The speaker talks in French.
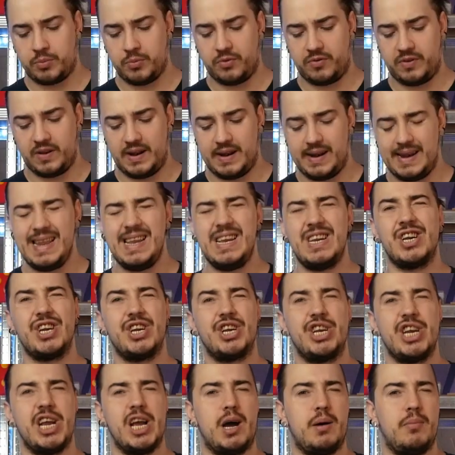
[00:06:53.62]
me fait
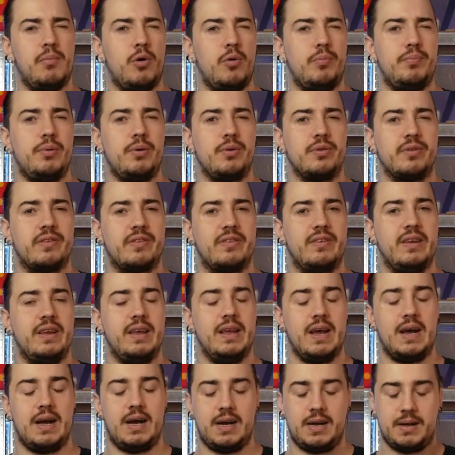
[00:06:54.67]
légèrement penser
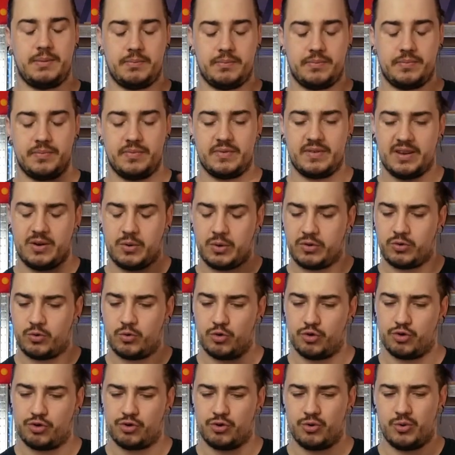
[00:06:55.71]
à... C'est quoi ce
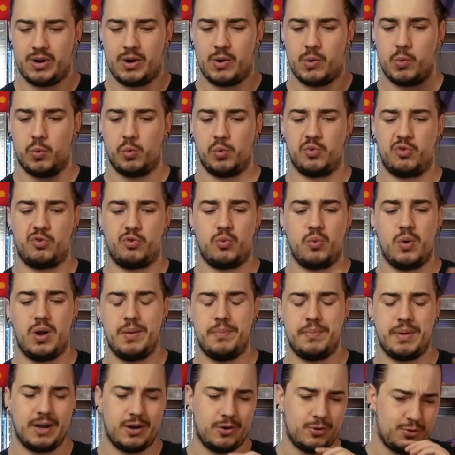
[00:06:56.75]
jeu là où on
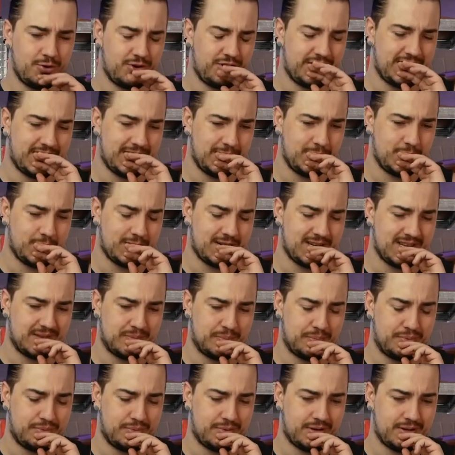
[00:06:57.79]
swipe à gauche et à droite
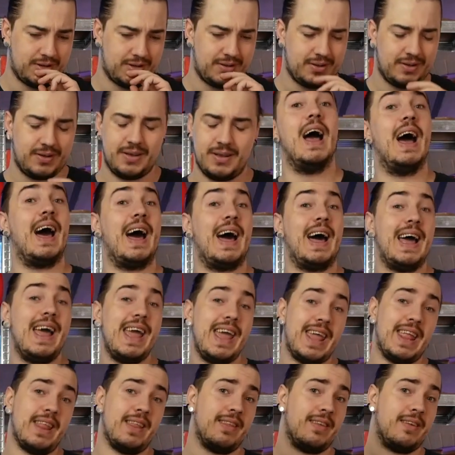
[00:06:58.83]
pour... Euh,
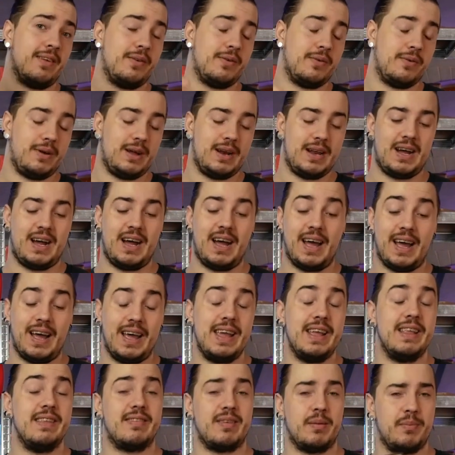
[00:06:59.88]
Rain Voilà,
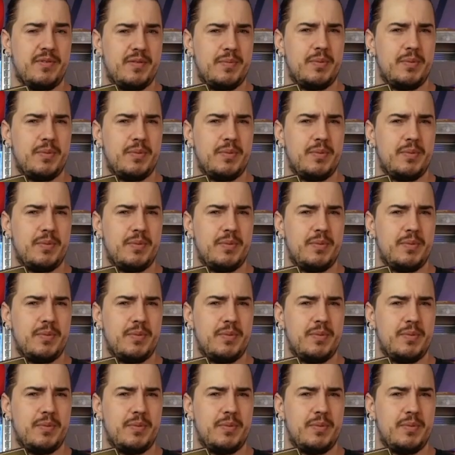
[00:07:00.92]
Rain, ça me fait